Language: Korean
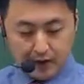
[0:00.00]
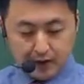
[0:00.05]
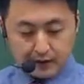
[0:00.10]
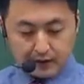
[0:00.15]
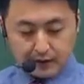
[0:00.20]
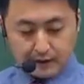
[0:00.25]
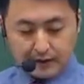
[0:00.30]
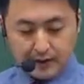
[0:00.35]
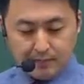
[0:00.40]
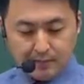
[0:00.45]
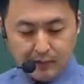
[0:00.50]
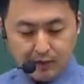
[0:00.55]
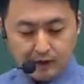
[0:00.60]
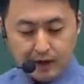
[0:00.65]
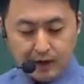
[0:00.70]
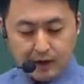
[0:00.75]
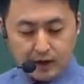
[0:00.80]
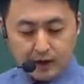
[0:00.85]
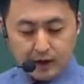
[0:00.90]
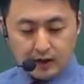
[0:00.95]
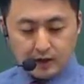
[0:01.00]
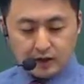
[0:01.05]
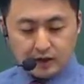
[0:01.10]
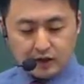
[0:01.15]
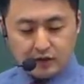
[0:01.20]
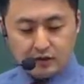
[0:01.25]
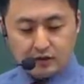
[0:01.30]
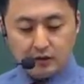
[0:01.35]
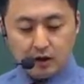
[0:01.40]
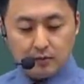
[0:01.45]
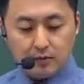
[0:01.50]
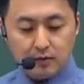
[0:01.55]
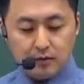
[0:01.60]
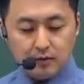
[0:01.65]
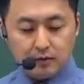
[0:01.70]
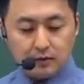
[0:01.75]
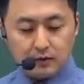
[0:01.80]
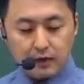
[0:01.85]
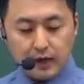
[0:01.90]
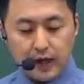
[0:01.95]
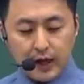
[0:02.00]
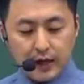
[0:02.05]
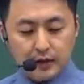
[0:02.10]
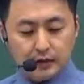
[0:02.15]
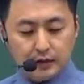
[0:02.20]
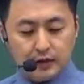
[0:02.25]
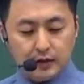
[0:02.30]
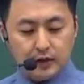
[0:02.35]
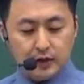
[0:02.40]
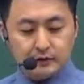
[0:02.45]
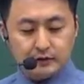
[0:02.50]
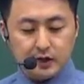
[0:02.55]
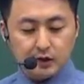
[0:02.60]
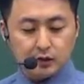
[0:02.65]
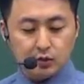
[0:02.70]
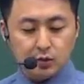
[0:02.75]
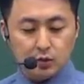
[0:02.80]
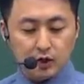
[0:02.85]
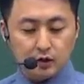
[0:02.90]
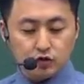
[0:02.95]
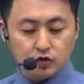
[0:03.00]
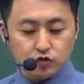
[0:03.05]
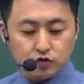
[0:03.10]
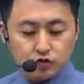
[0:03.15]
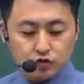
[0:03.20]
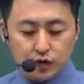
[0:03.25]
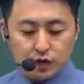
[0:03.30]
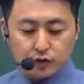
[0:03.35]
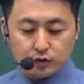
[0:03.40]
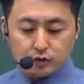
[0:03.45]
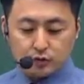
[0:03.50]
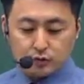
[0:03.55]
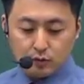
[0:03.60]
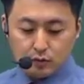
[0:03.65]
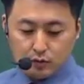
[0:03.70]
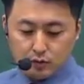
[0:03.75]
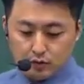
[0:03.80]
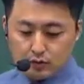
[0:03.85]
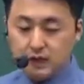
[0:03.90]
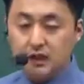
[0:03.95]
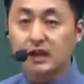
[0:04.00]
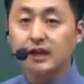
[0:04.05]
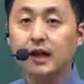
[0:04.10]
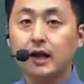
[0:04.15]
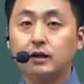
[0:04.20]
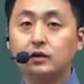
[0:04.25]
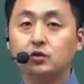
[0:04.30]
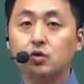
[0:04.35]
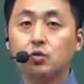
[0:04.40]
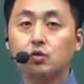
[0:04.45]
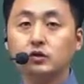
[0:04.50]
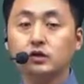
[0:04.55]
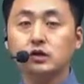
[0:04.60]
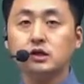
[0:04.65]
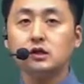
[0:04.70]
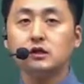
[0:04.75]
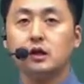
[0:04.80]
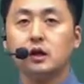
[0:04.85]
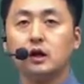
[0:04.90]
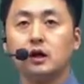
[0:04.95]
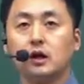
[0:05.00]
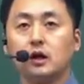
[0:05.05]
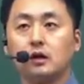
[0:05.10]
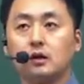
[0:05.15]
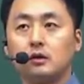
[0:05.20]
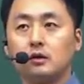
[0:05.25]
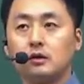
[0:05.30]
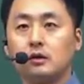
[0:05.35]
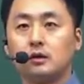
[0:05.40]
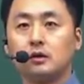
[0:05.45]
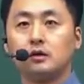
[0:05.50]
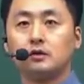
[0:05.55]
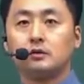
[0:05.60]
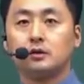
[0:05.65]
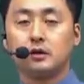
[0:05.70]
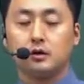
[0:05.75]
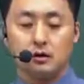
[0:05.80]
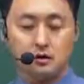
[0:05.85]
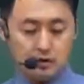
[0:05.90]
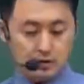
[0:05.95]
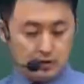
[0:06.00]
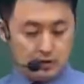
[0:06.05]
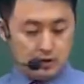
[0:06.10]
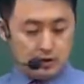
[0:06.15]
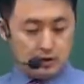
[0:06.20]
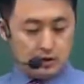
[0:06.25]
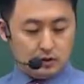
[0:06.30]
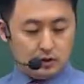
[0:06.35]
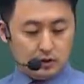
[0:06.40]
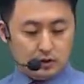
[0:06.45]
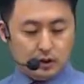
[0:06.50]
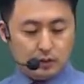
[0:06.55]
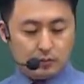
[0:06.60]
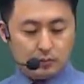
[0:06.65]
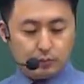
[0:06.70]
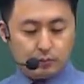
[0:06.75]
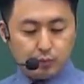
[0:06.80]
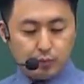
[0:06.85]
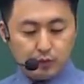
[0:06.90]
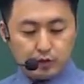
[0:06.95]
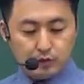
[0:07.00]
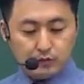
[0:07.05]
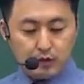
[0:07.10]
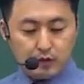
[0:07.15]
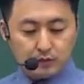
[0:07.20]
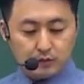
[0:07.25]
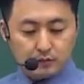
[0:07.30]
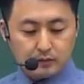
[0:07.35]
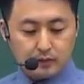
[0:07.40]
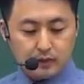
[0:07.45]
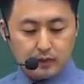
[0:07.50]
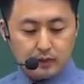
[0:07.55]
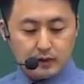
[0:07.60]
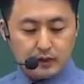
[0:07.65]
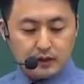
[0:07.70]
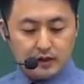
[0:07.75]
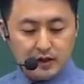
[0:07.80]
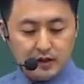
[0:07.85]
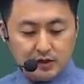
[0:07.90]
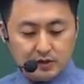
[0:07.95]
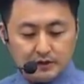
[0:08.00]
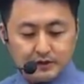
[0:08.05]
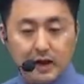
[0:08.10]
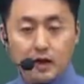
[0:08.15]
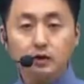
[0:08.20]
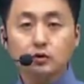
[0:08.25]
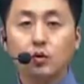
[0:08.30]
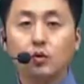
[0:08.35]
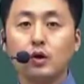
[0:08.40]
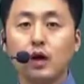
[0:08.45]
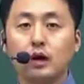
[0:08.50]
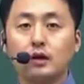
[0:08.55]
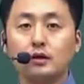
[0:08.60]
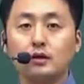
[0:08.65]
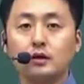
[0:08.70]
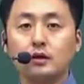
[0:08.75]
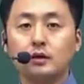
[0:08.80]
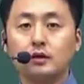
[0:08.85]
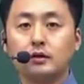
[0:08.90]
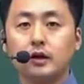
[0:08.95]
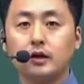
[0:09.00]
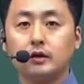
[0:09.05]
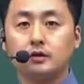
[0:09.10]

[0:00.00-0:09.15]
자, 삼 번에 직업은 개인이 일생 동안 추구해온 일의 총칭이다. 자, 여기 보시면 일생 동안 이렇게